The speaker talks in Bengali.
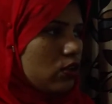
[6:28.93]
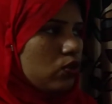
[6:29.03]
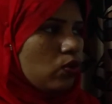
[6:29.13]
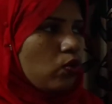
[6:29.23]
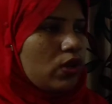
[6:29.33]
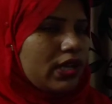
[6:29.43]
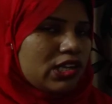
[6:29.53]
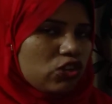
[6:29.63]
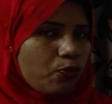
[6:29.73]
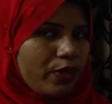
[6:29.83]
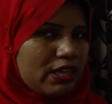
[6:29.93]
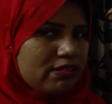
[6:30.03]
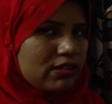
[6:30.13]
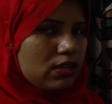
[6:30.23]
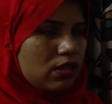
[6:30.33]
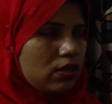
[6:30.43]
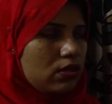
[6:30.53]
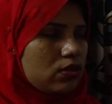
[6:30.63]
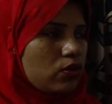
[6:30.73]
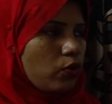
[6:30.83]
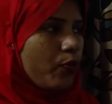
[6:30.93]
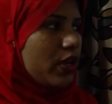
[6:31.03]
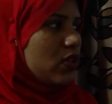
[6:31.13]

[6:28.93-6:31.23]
কিন্তু খোলা স্পেস যেটা ওপেন